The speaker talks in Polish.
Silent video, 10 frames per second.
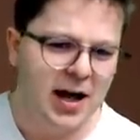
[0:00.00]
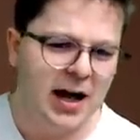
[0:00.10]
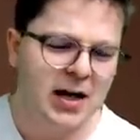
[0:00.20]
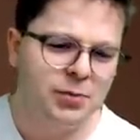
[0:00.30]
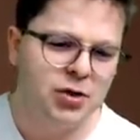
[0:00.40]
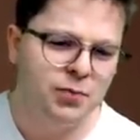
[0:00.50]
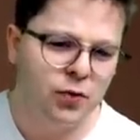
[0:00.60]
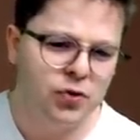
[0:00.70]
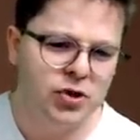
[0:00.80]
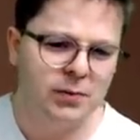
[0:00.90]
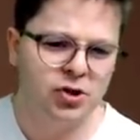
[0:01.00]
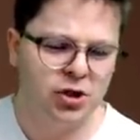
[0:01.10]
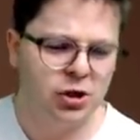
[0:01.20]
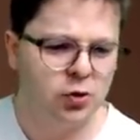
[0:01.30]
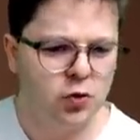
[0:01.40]
Ale ja przypuszczam, że
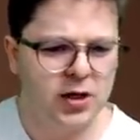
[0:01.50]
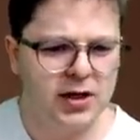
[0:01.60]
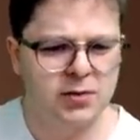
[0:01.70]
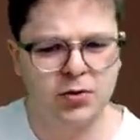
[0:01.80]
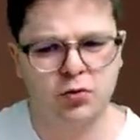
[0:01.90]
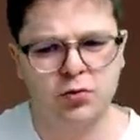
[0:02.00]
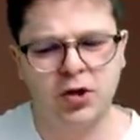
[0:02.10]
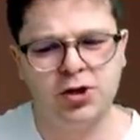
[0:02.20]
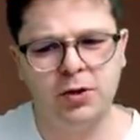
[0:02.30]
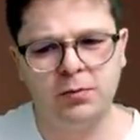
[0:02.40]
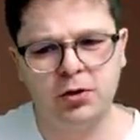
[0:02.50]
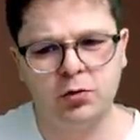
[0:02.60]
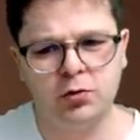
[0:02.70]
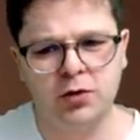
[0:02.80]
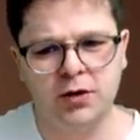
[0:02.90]
ten ruch jest posunięciem,
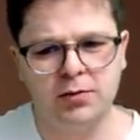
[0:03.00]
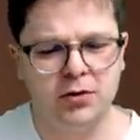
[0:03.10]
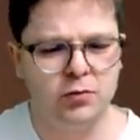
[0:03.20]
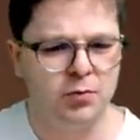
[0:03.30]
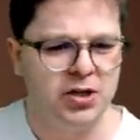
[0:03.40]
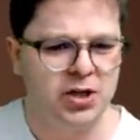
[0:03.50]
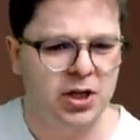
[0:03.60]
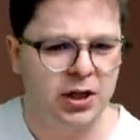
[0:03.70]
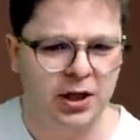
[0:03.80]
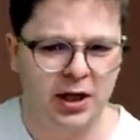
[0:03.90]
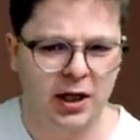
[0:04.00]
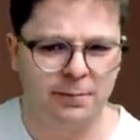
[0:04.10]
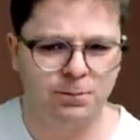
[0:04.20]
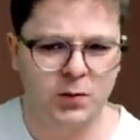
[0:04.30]
który był misklikiem,